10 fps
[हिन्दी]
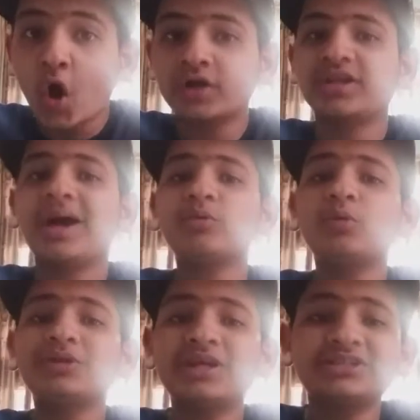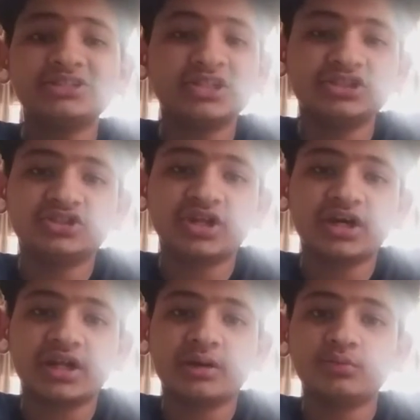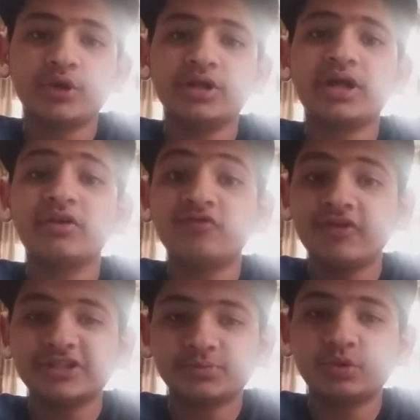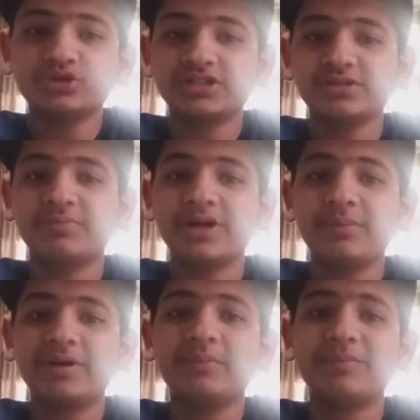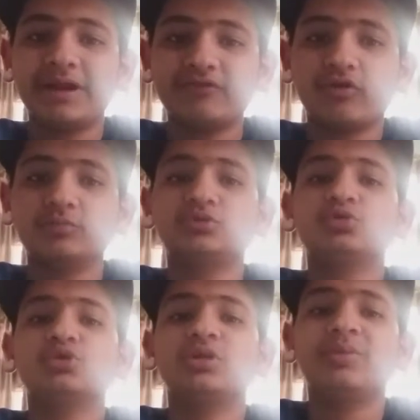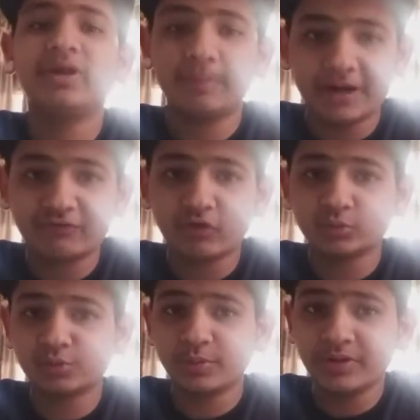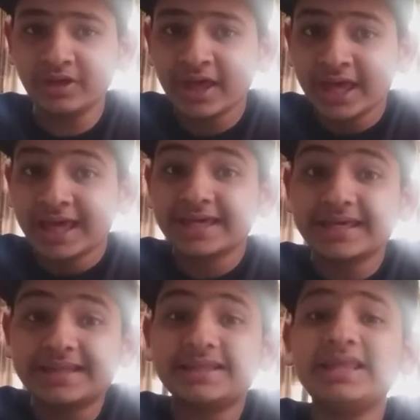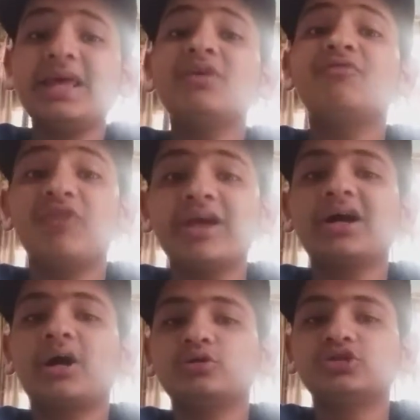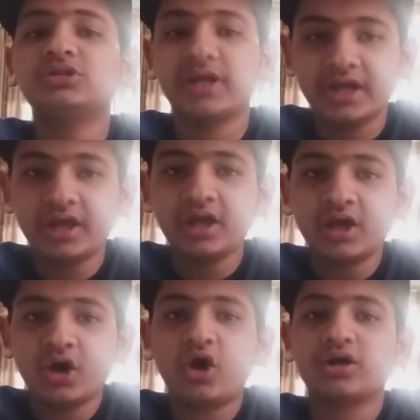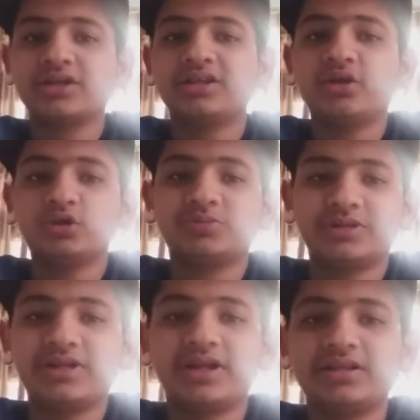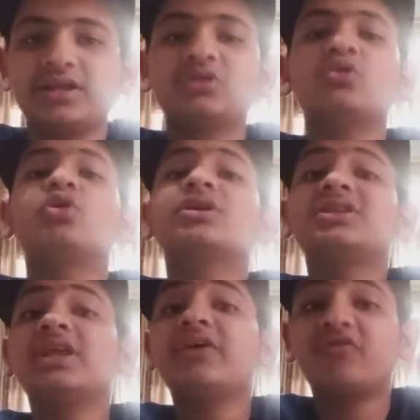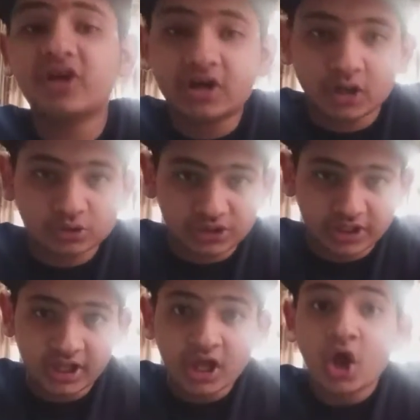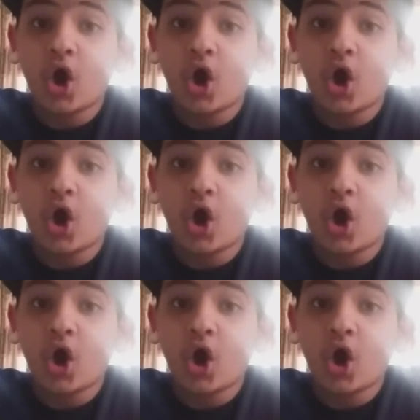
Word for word: और क्या आपको पता है कि जैसे इंस्टाग्राम ट्विटर एंड फेसबुक जैसे बड़े बड़े प्लेटफॉर्म सोशल मीडिया प्लेटफॉर्म्स पर भी कितने फेक अकाउंट्स हैं और कितने रोज़ बनते रहते हैं तो और कितने फेक अकाउंट्स हैं